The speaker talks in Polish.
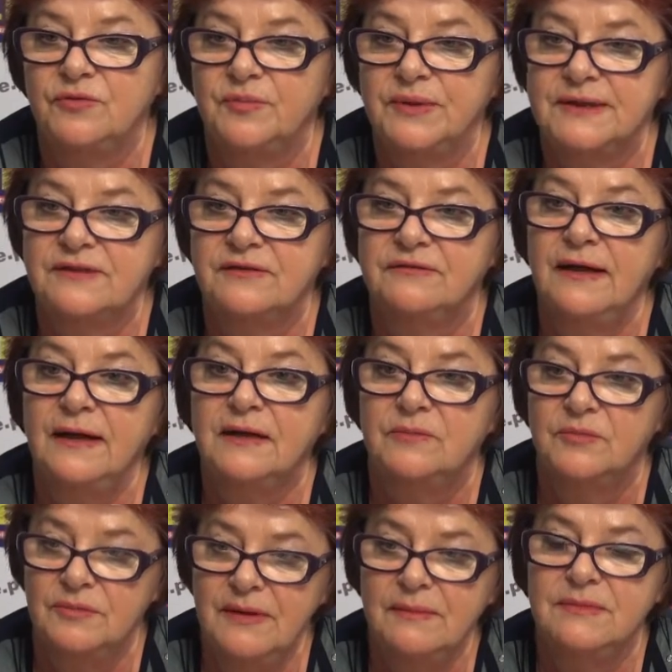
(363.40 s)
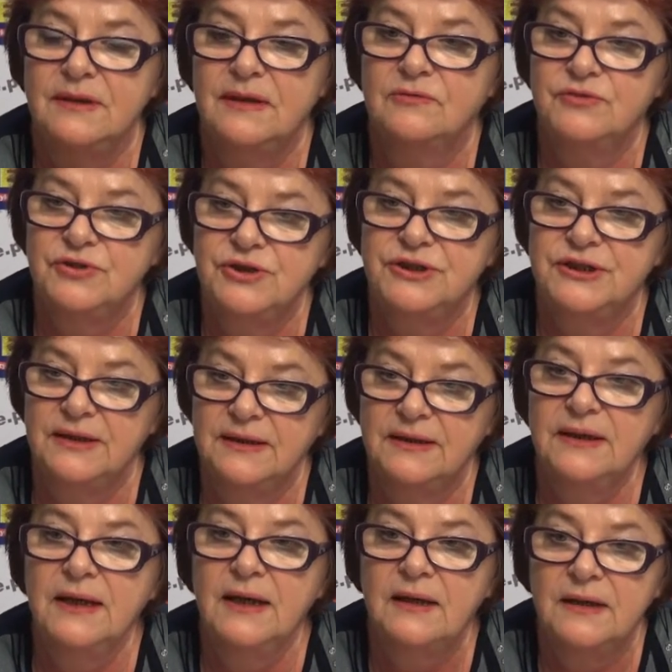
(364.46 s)
pracowali, bo mamy
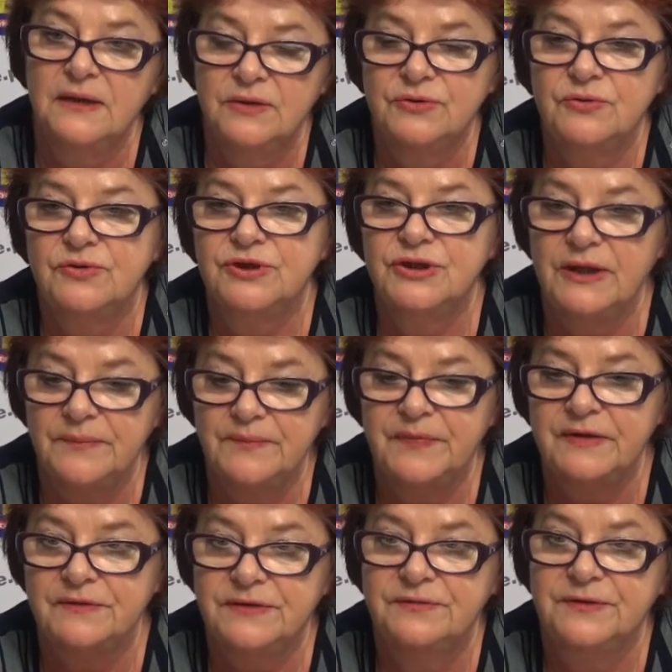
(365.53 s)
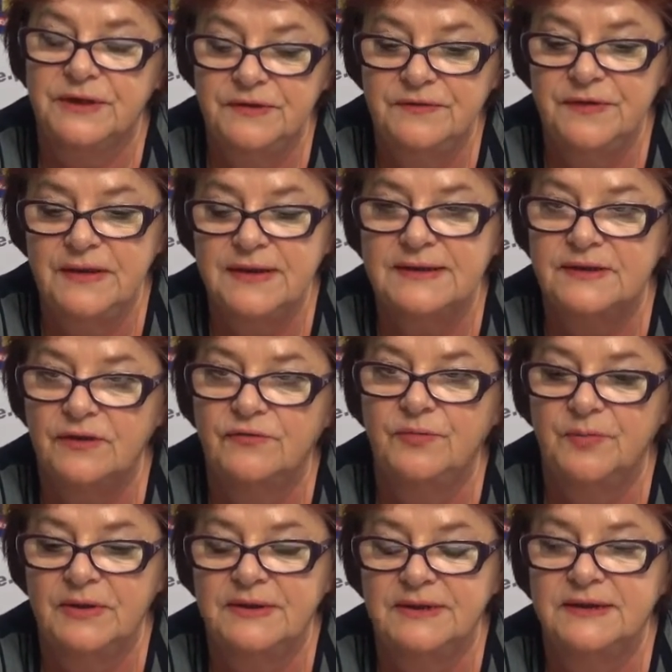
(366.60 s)
nauczycieli, którzy w tej chwili są w
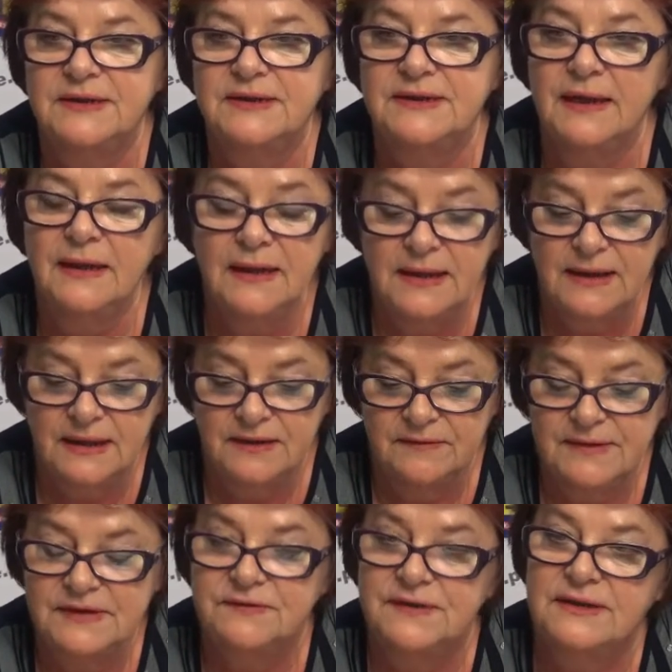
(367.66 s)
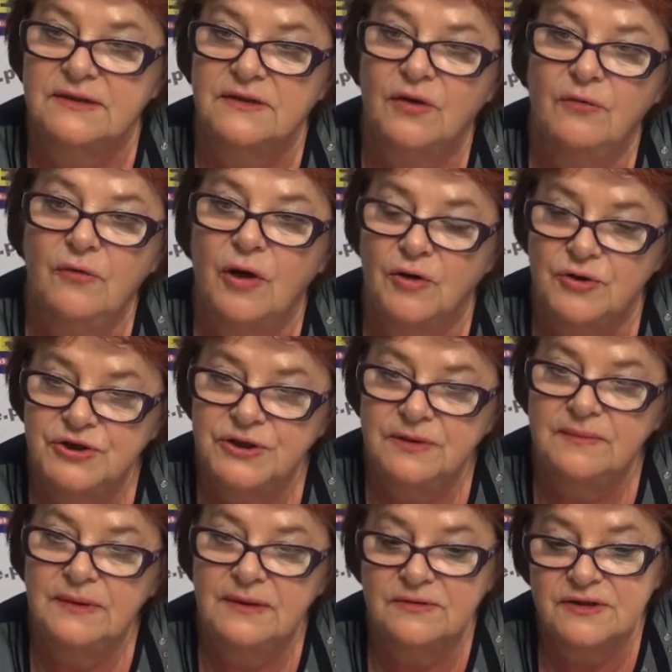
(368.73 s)
polityce, więc wiedzą o
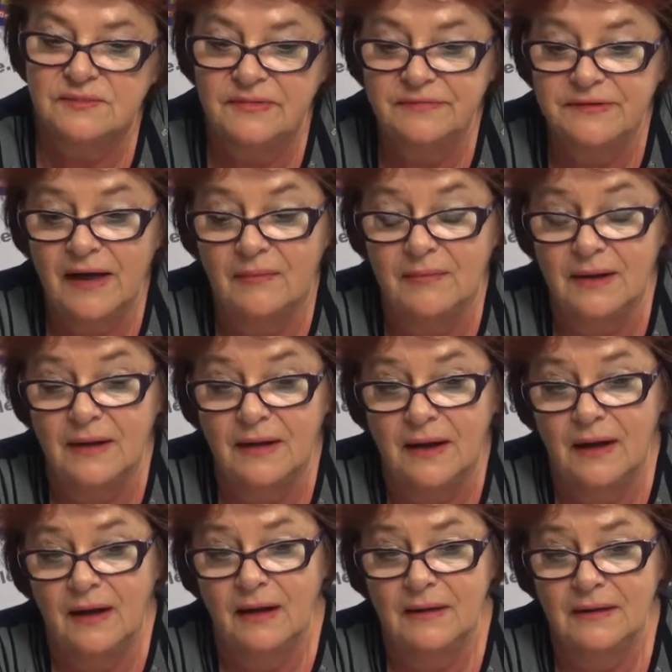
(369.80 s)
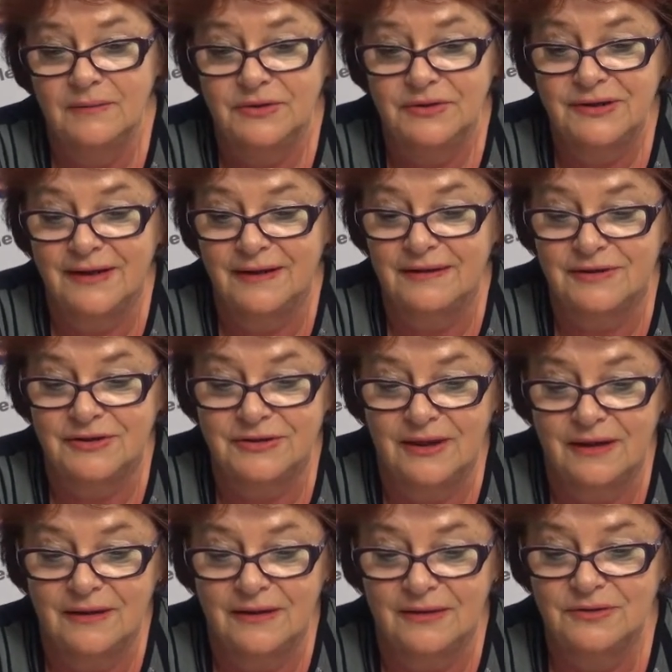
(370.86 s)
czym rozmawiamy. Ale myślę,
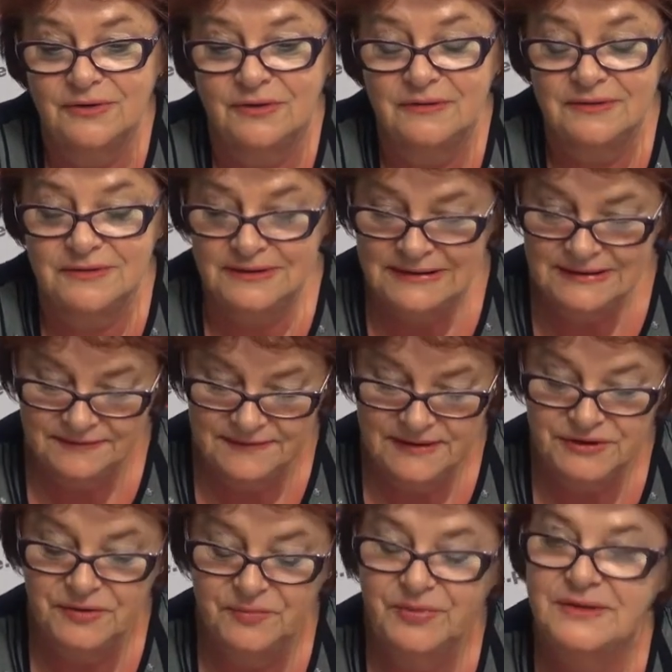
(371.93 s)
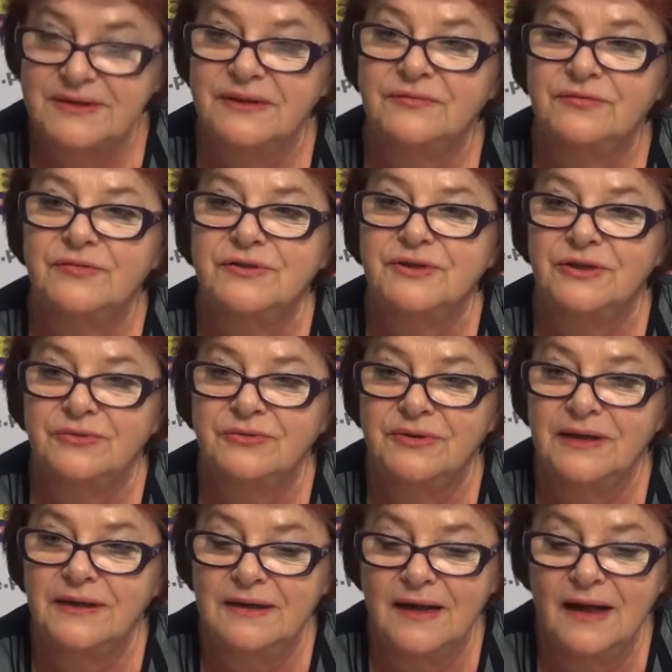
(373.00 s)
że jak to w naszej Polsce
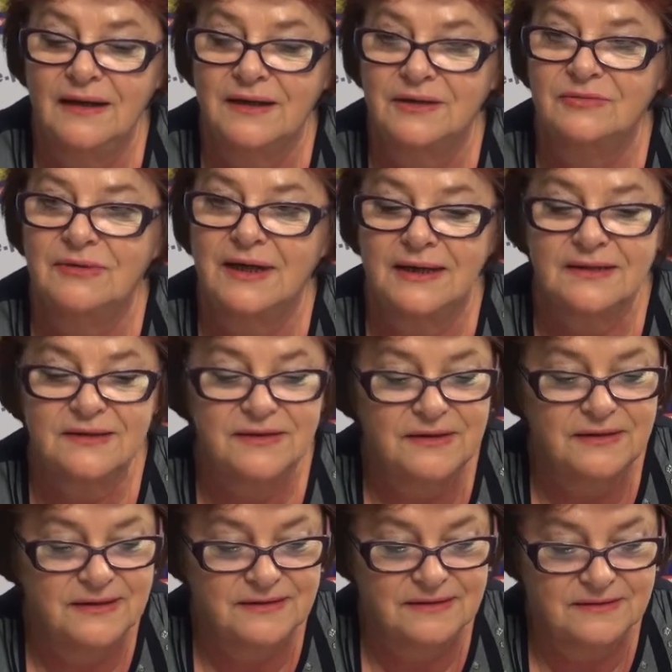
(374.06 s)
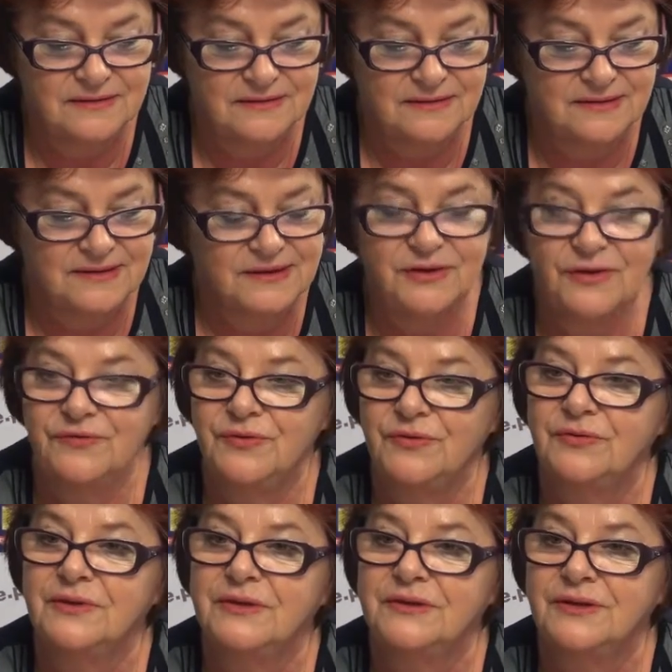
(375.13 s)
funkcjonuje na edukacji, na e,
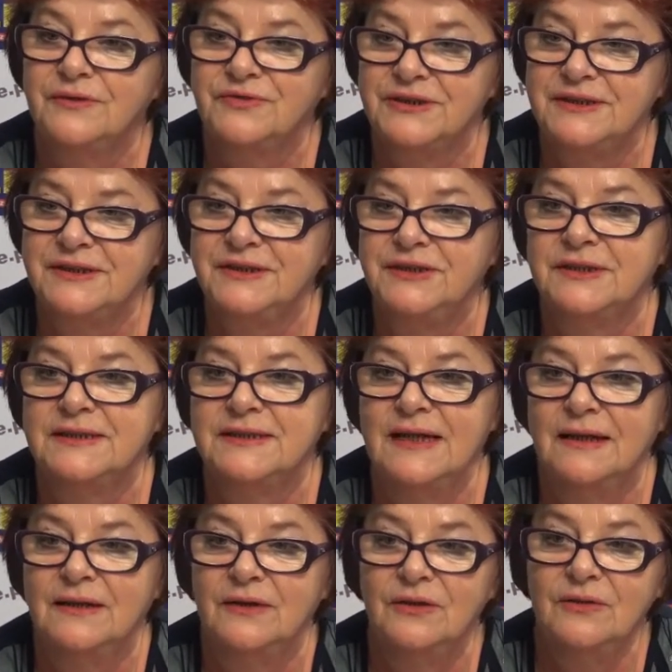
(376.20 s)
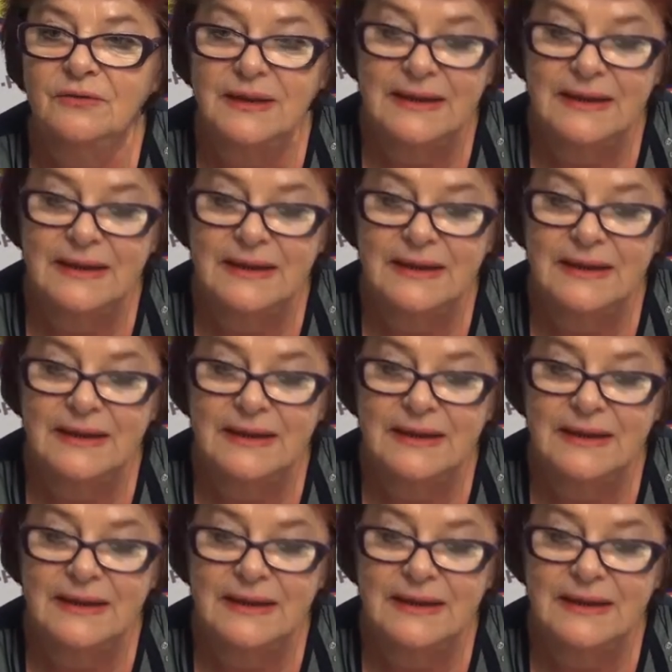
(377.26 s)
zdrowiu, to wszyscy się znają,